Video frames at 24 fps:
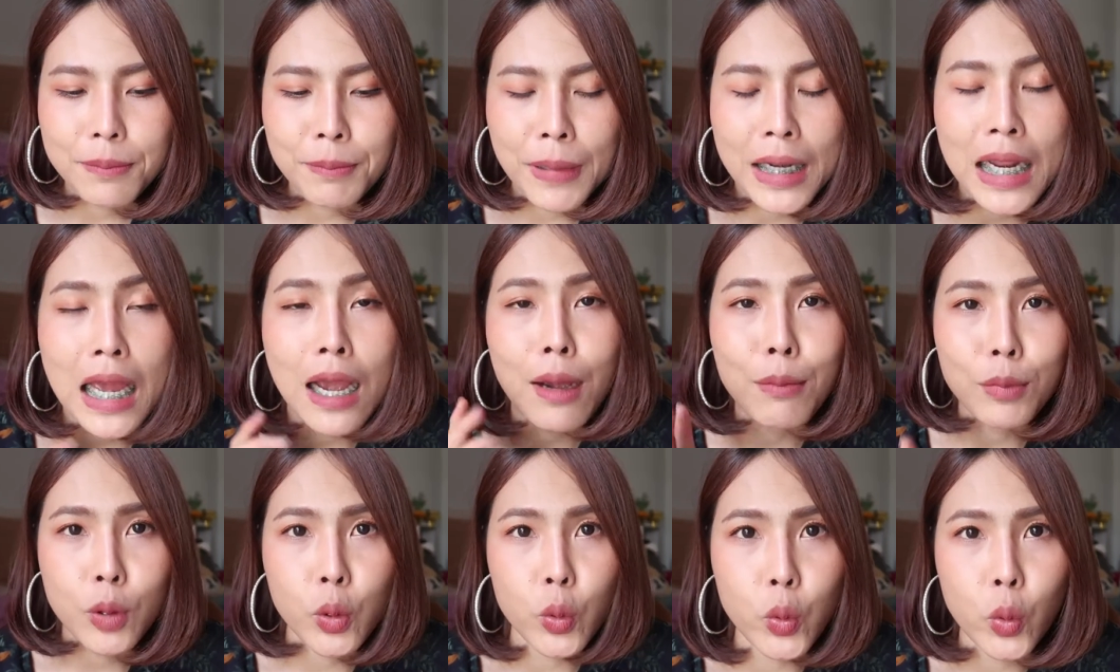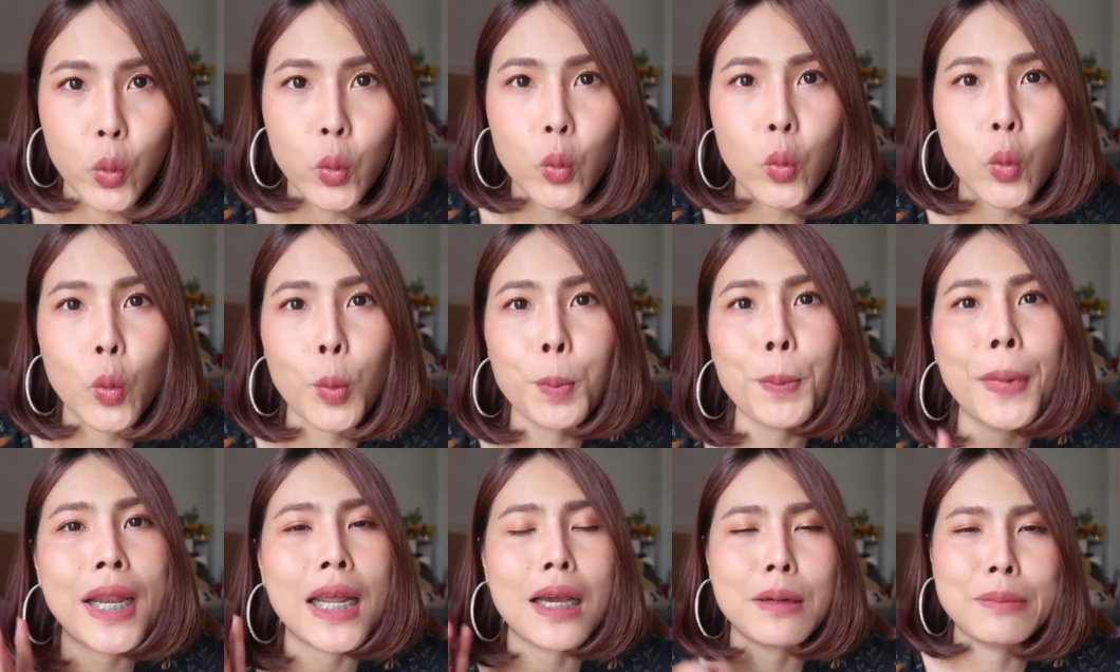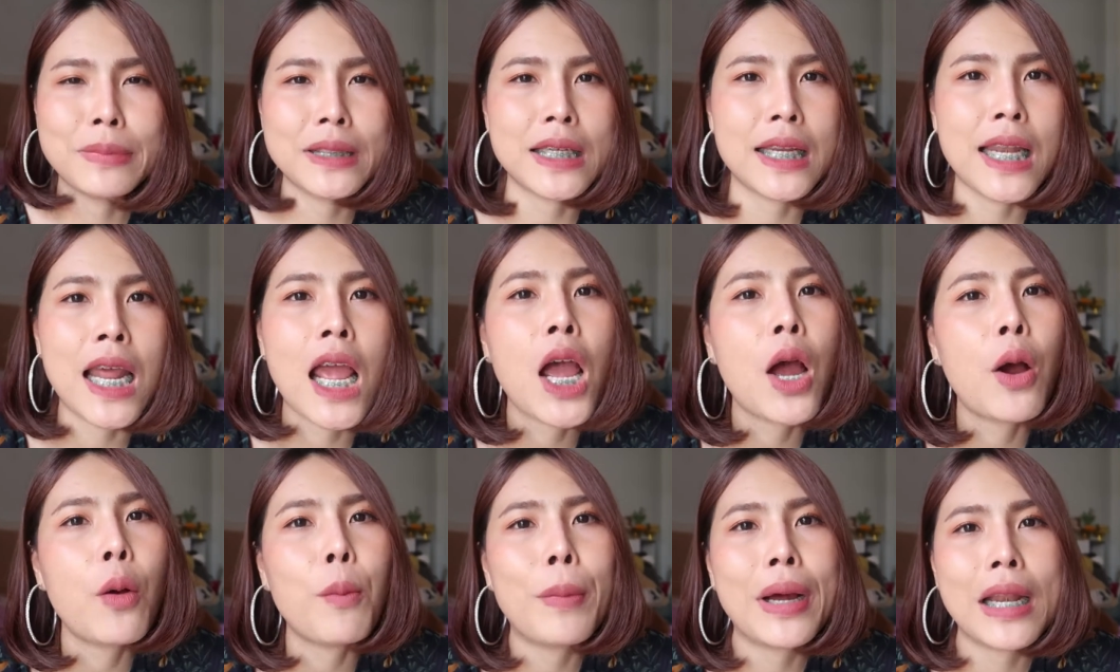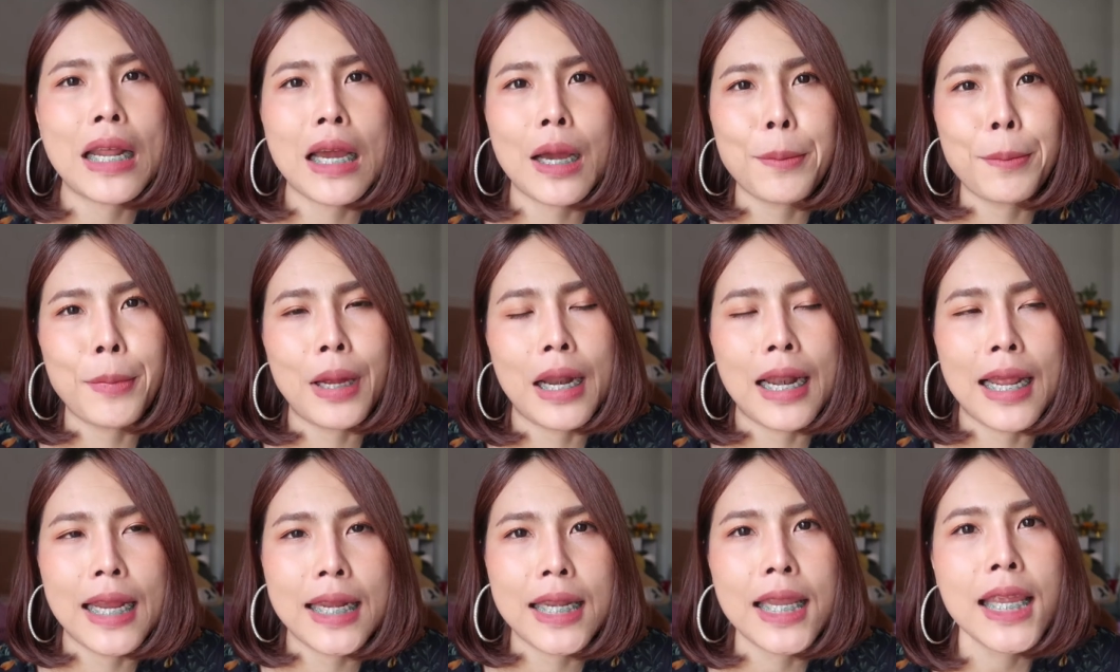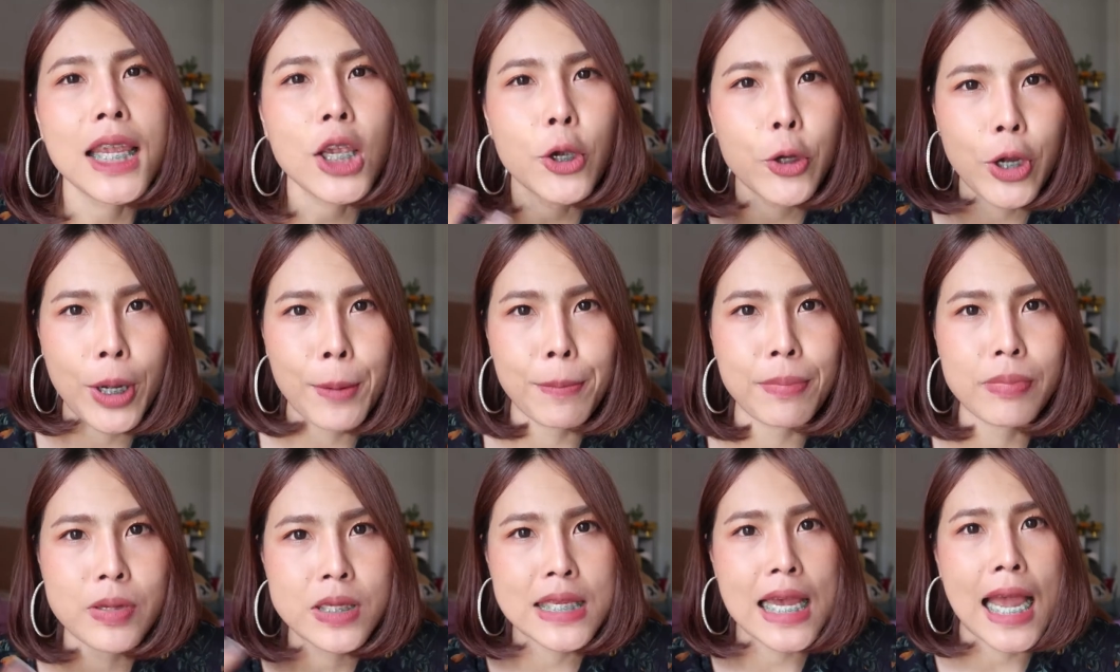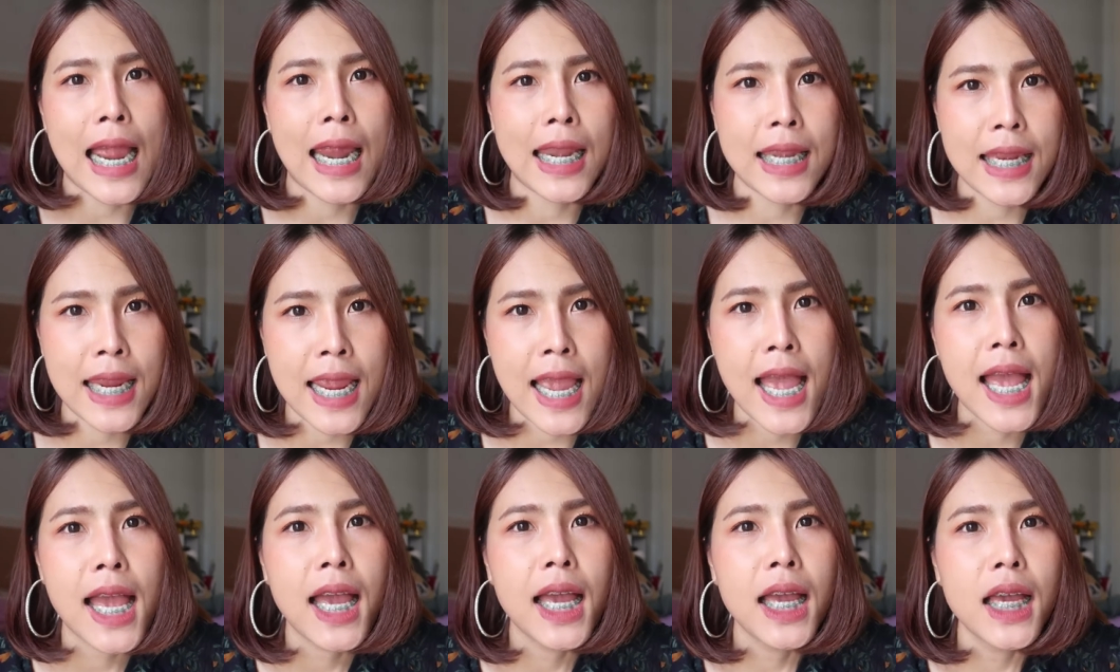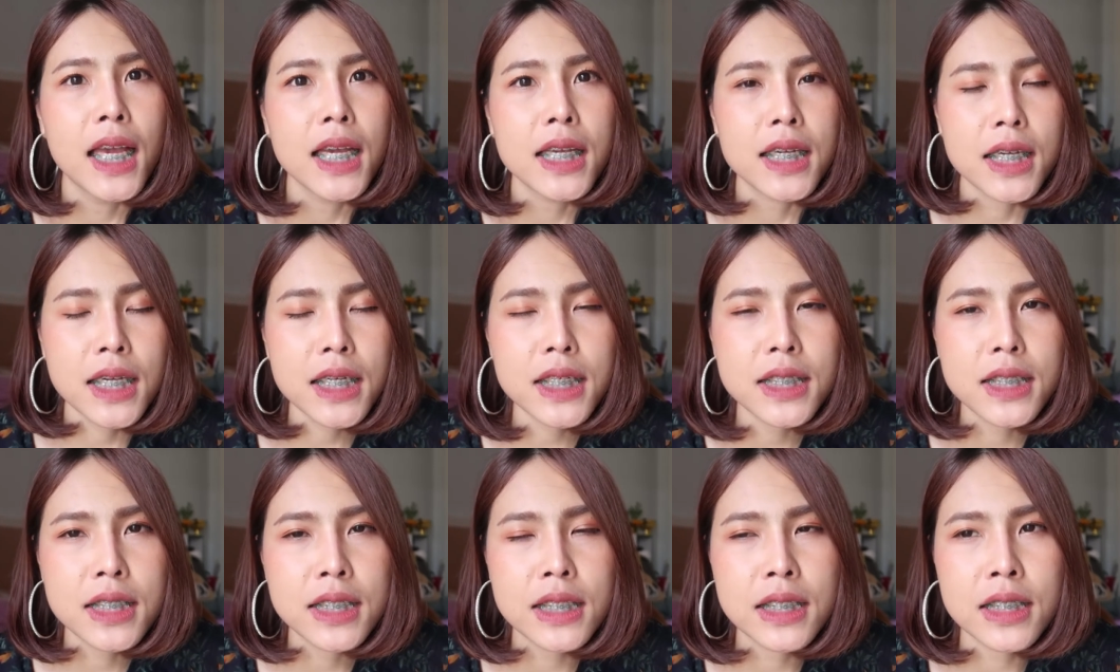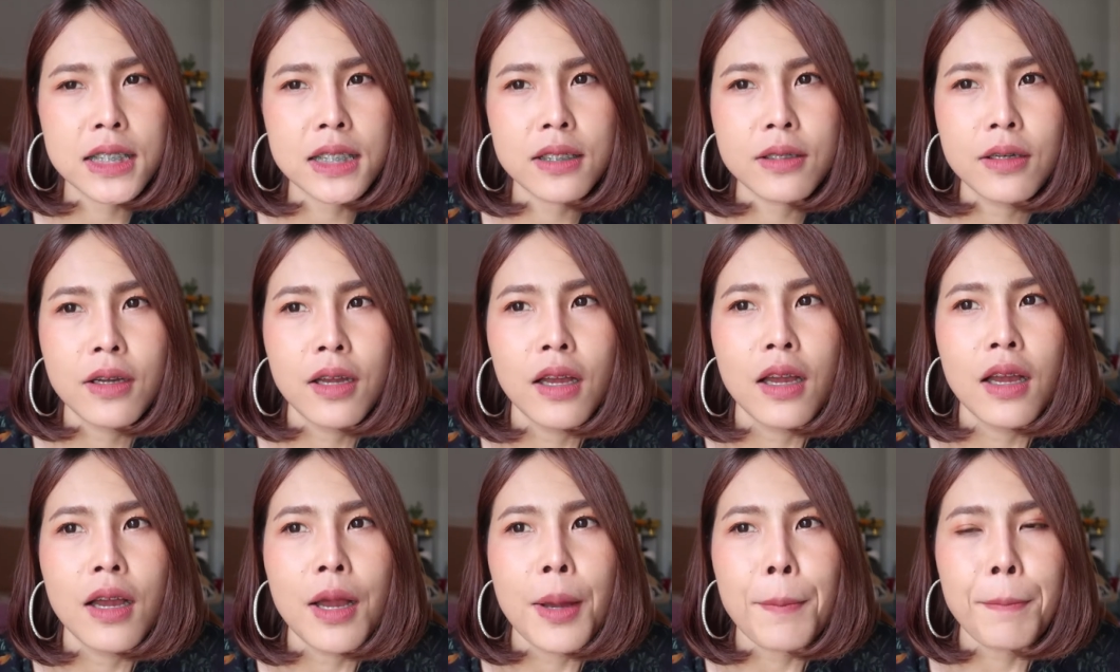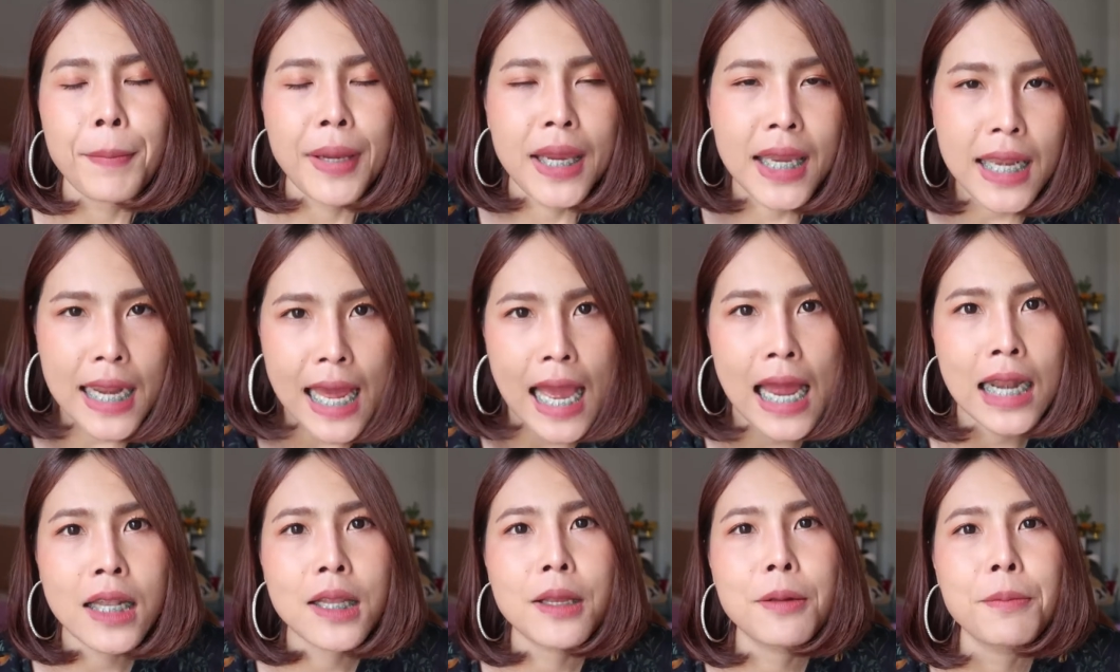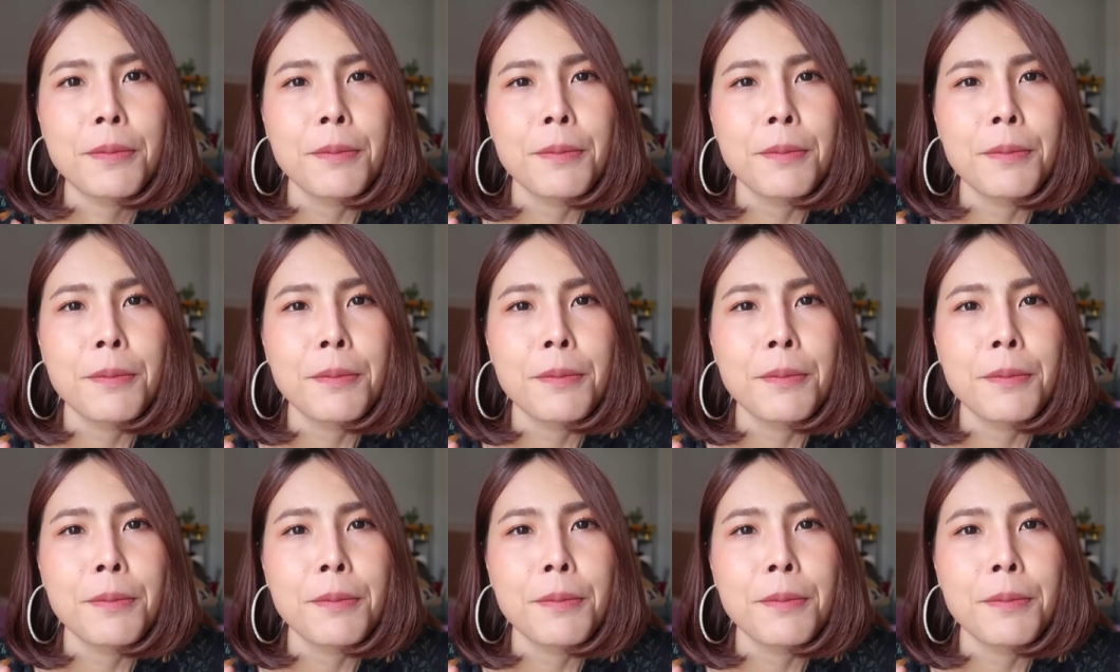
มาทำ YouTube มาทำ Channel มาทำอะไรที่เกี่ยวกับสายเนี้ยก็คือพี่นัท